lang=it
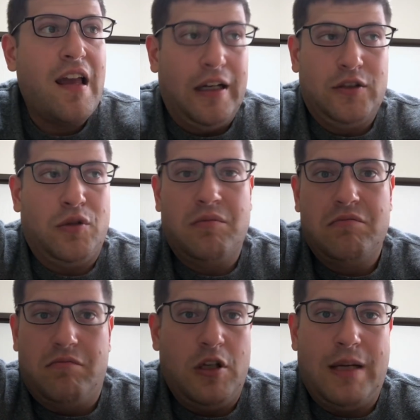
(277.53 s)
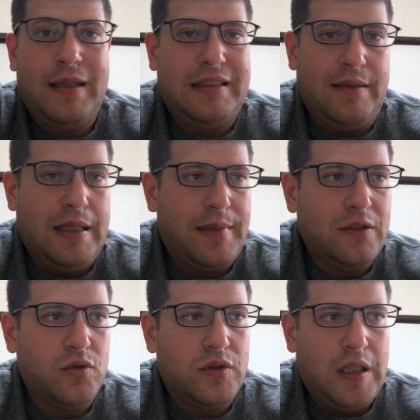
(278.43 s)
Ho detto, io la mattina me la
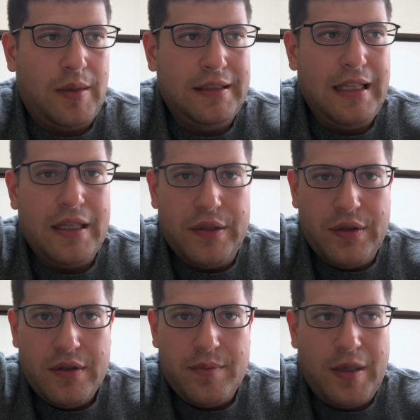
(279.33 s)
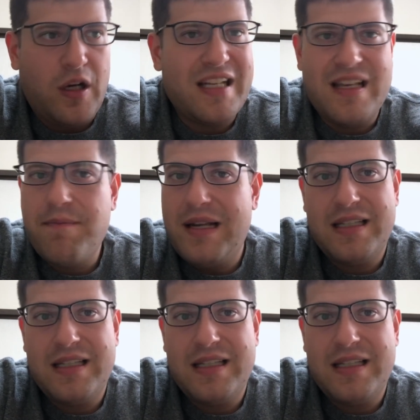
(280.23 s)
prendo tutte quante io, però alle 6.30